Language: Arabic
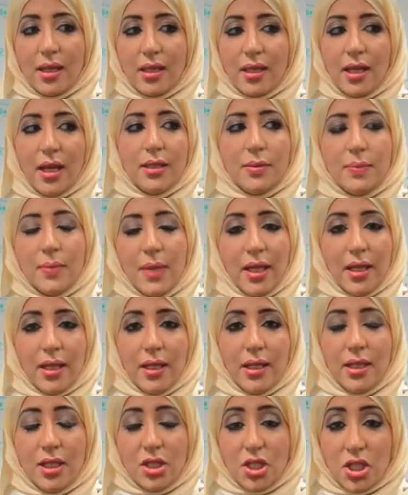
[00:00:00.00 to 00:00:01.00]
كان
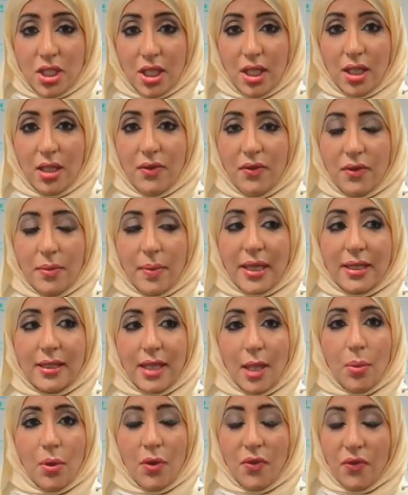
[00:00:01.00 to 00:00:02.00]
مع شيل في
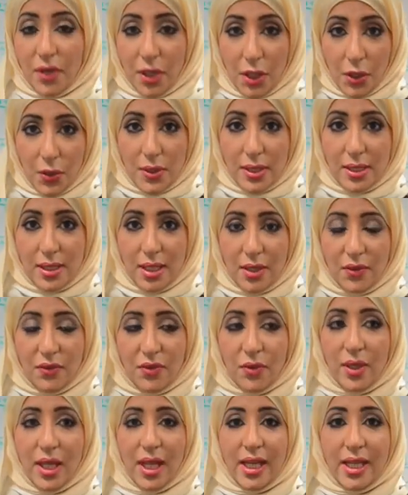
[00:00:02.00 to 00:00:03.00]
مكتبهم في هيوستن
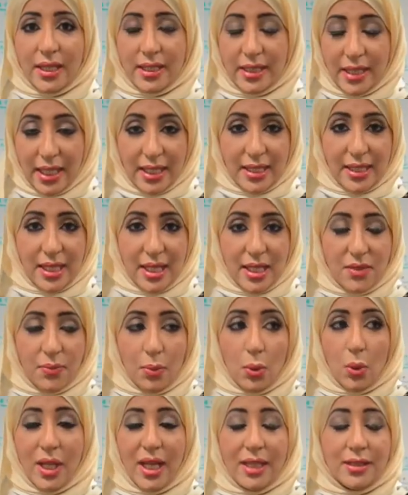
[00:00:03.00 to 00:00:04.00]
في ولاية تكساس
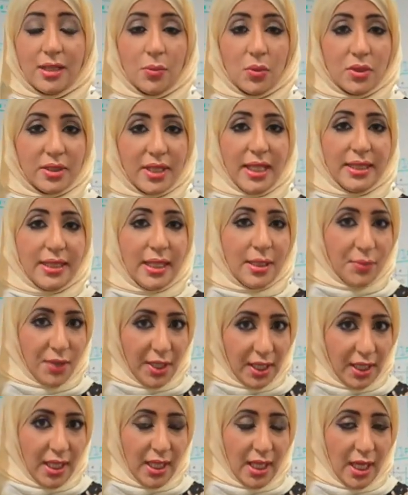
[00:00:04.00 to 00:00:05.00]
بالولايات المتحدة
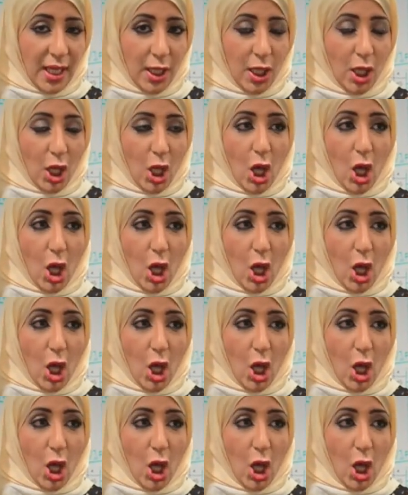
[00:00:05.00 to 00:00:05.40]
الأمريكية